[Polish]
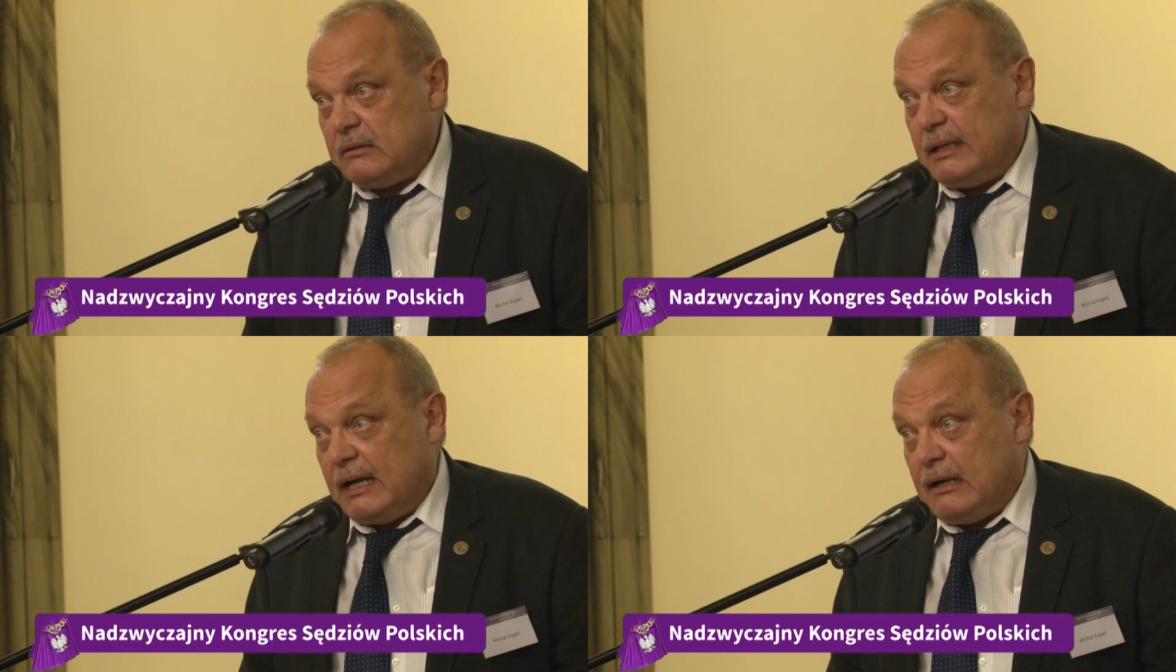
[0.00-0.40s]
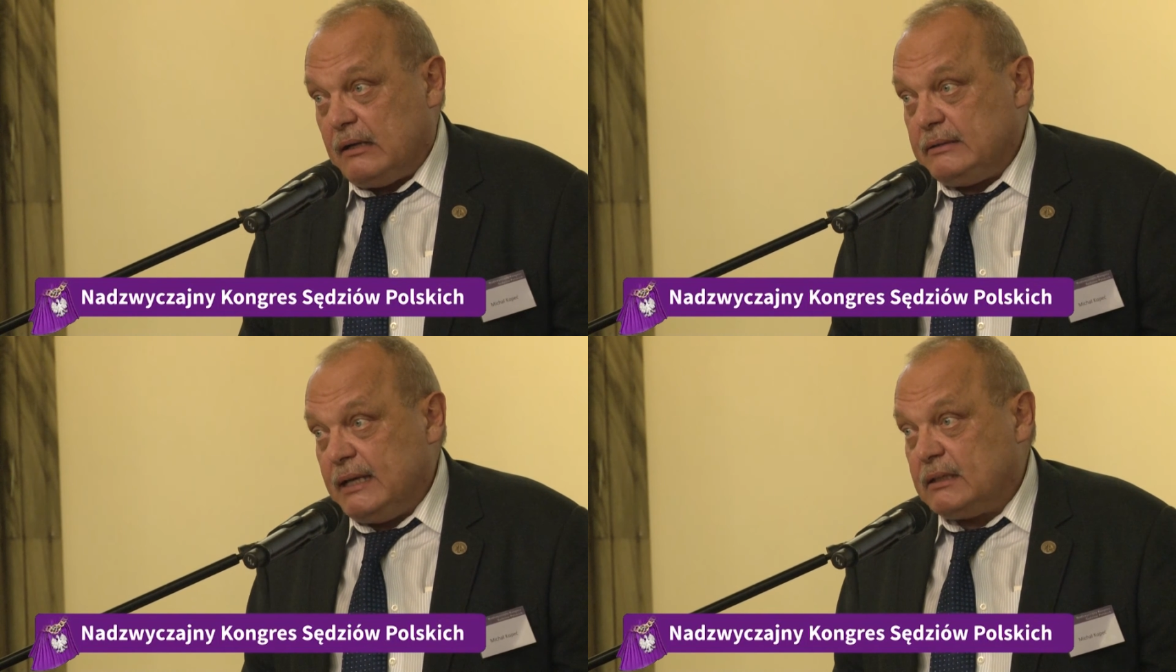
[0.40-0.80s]
na
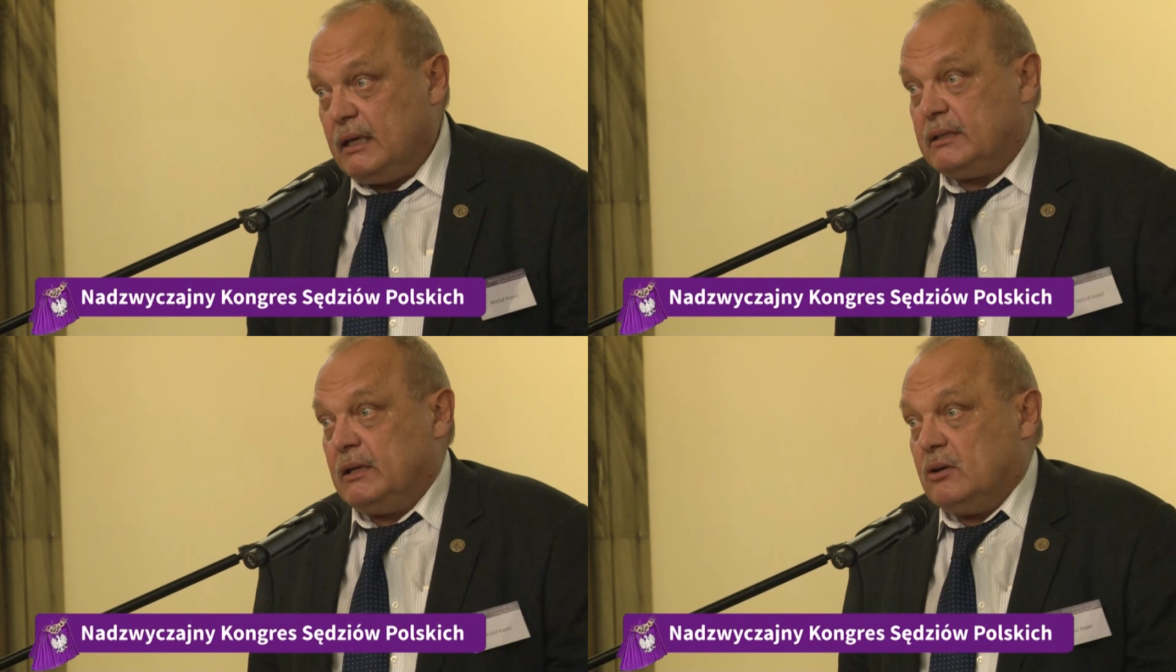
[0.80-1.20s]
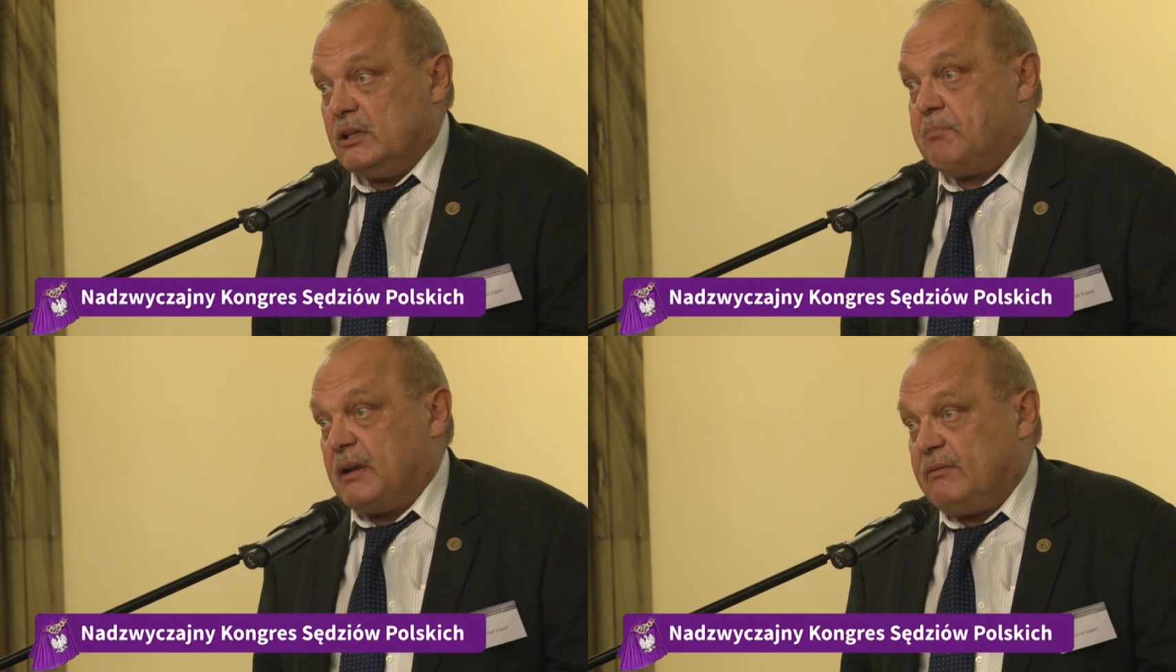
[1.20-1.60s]
jakiej
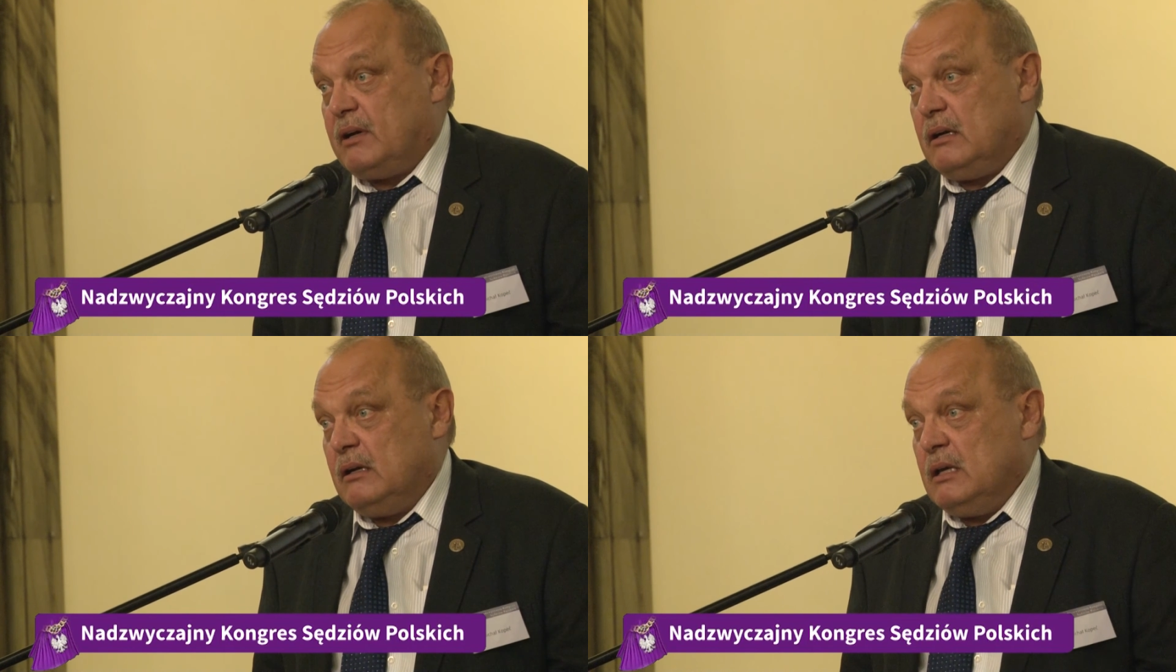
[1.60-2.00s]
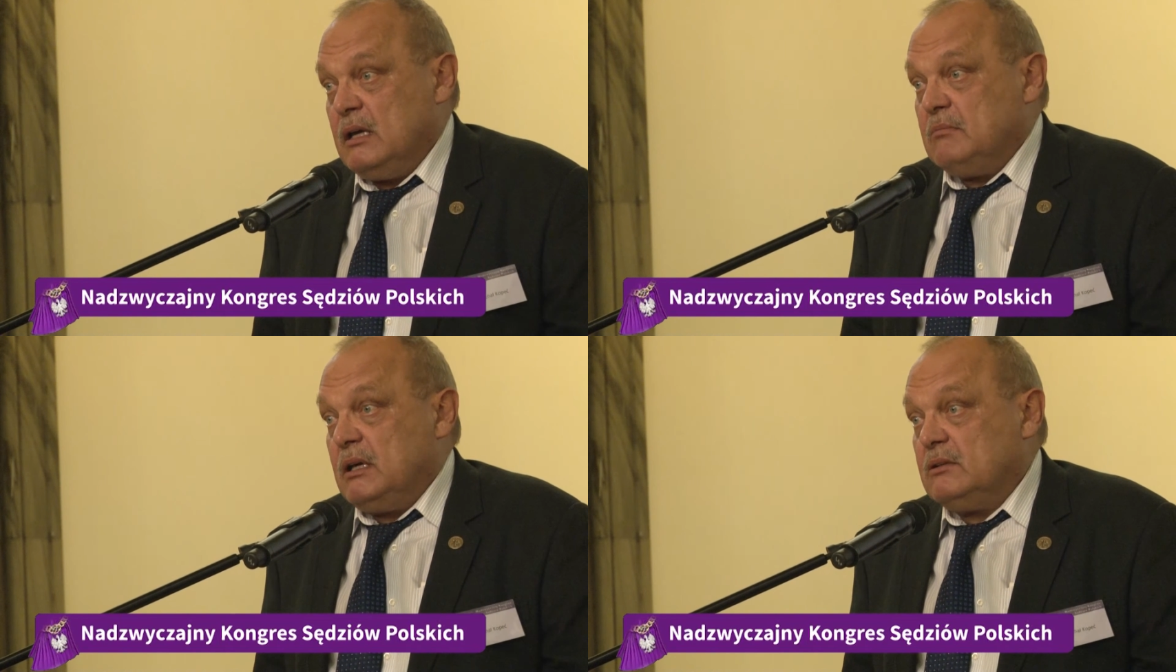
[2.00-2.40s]
teorii prawa
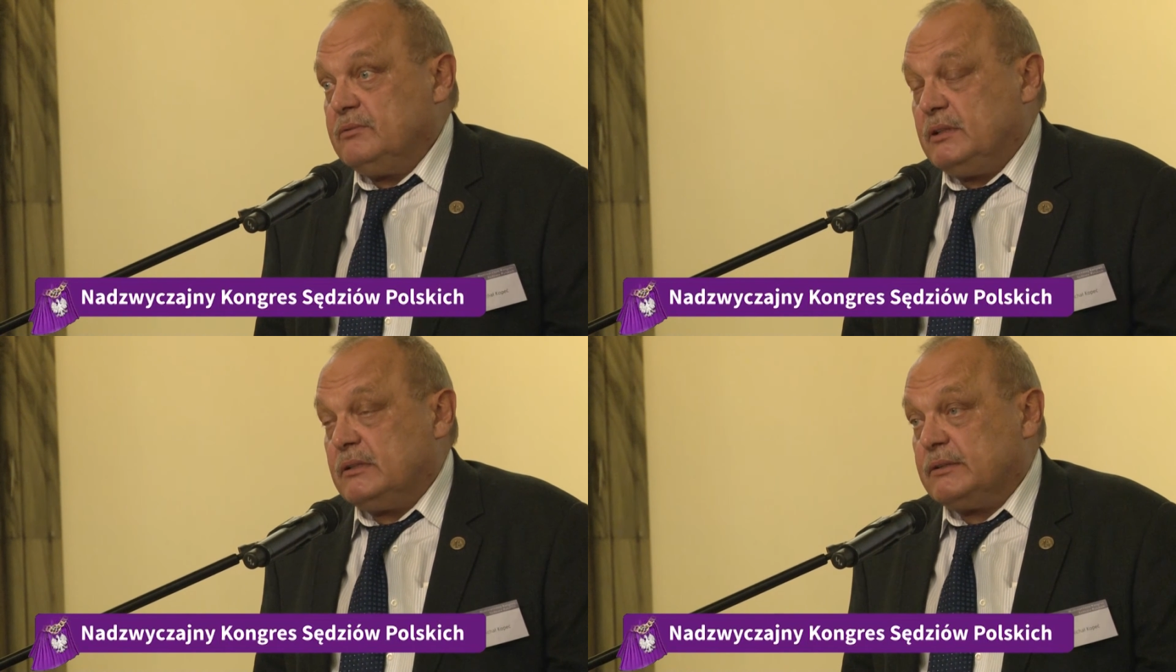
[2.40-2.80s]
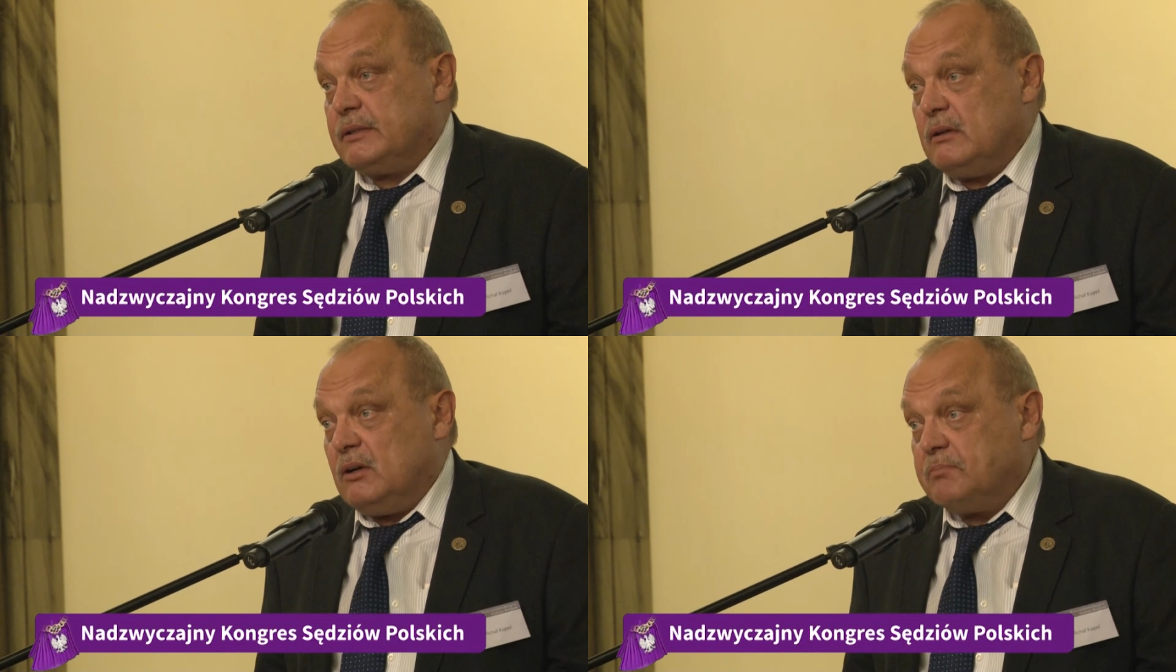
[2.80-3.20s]
mianowicie
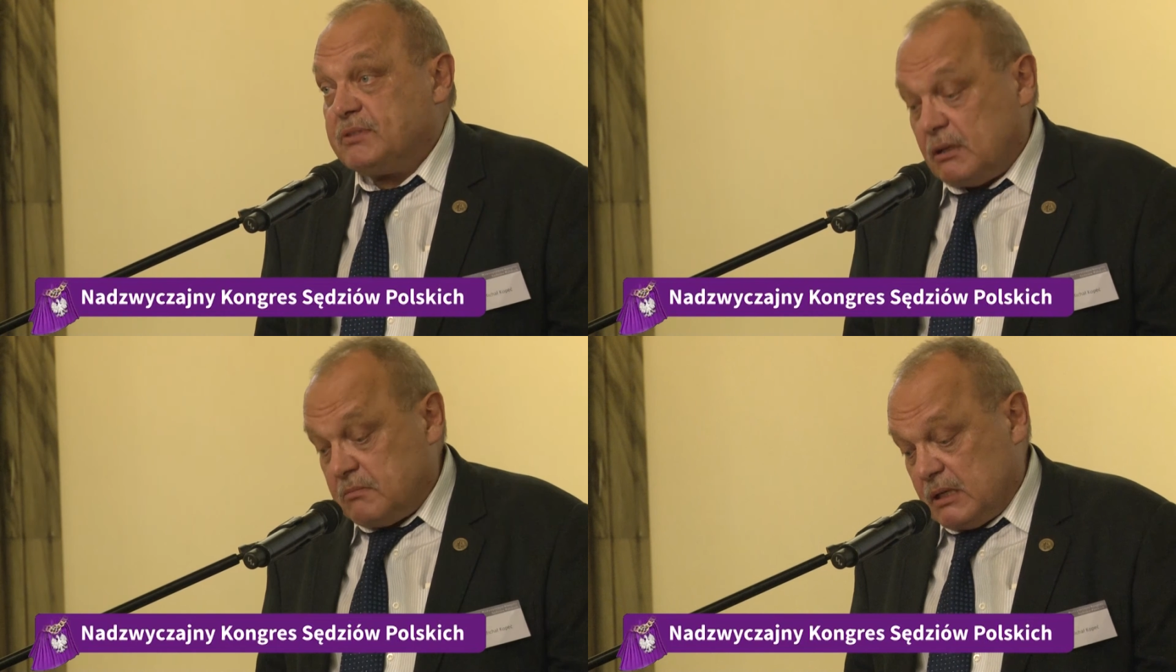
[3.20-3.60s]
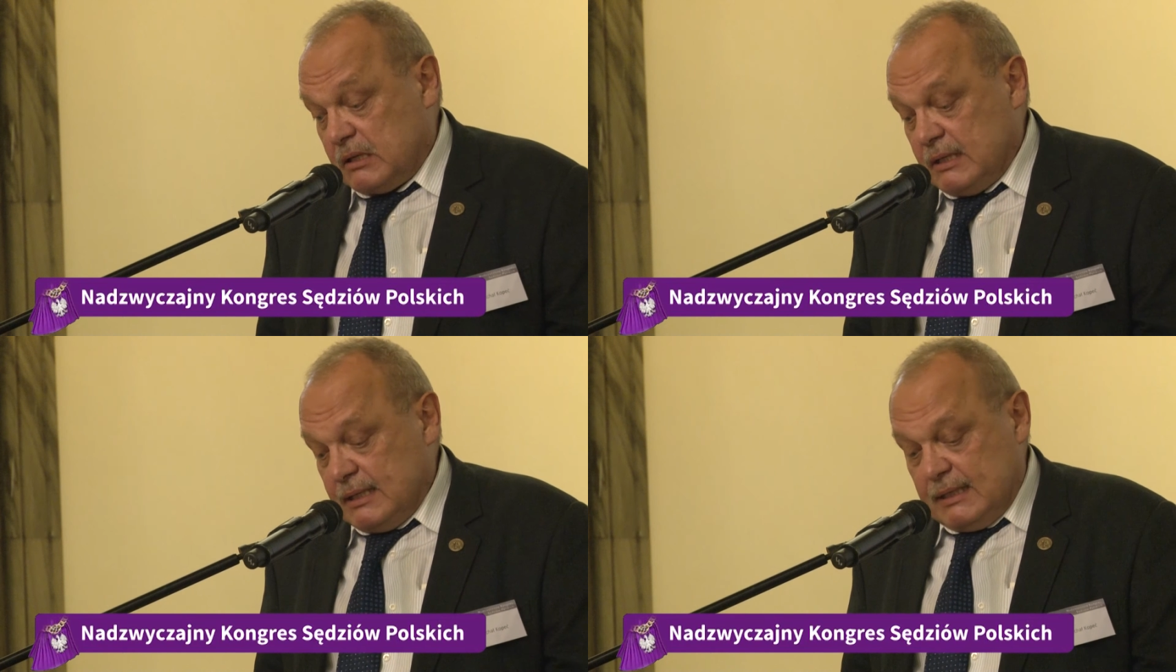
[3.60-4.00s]
się oprzemy
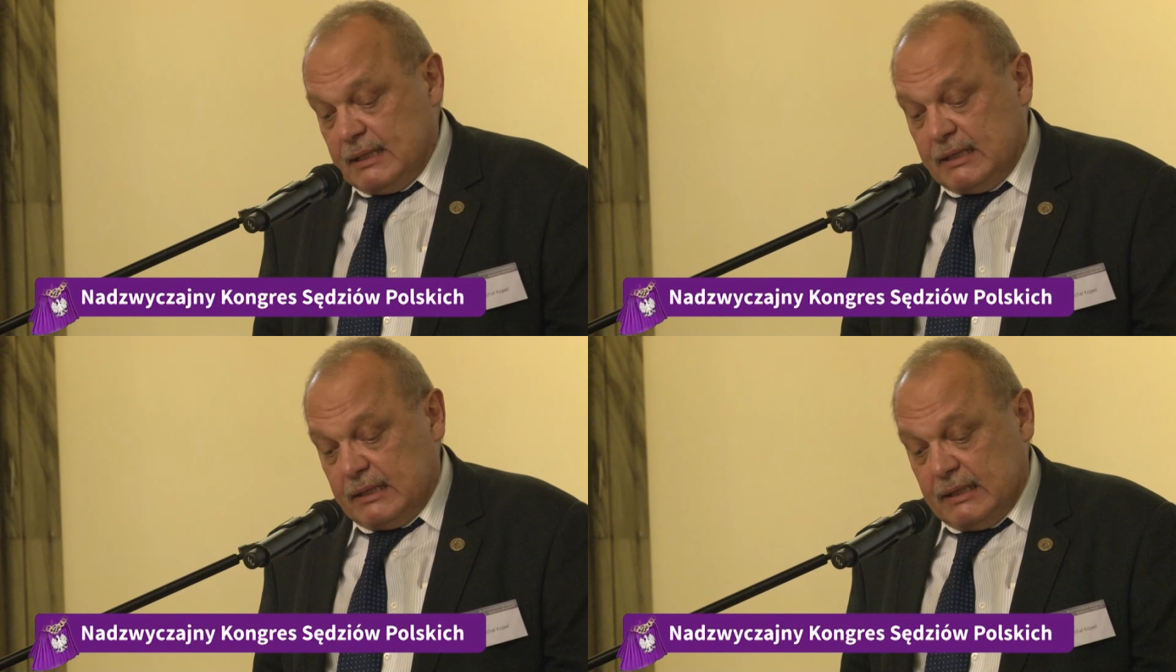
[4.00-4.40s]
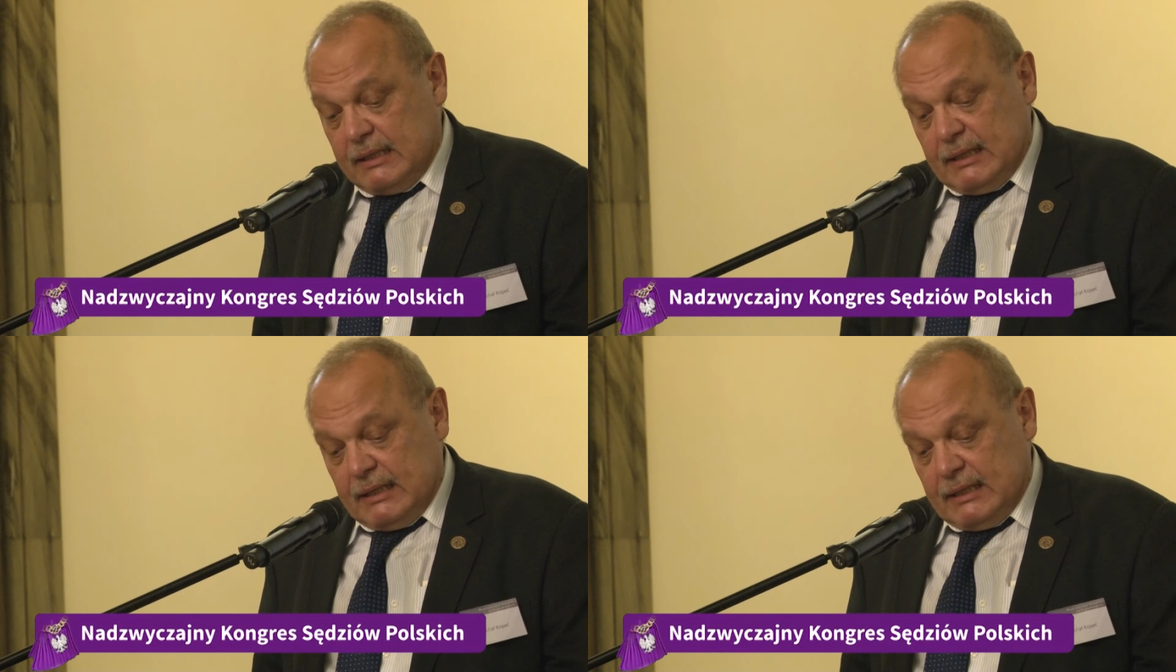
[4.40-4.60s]
i